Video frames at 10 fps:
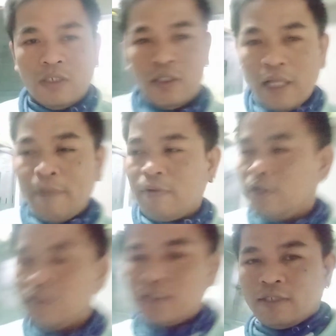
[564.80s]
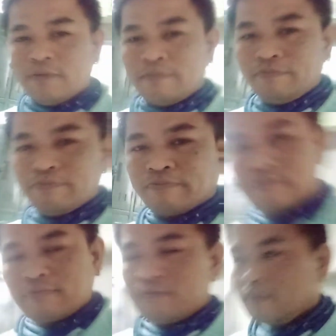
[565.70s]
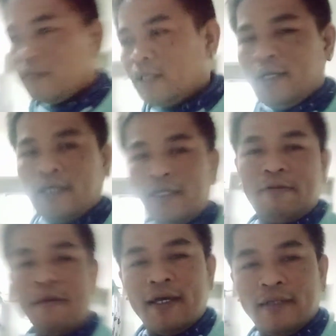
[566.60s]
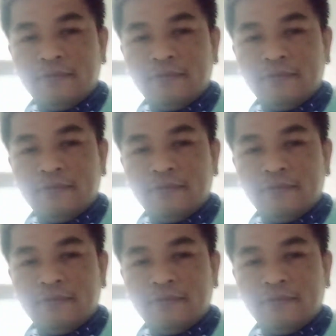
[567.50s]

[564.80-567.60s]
So, tapos, uh, ano pa ba?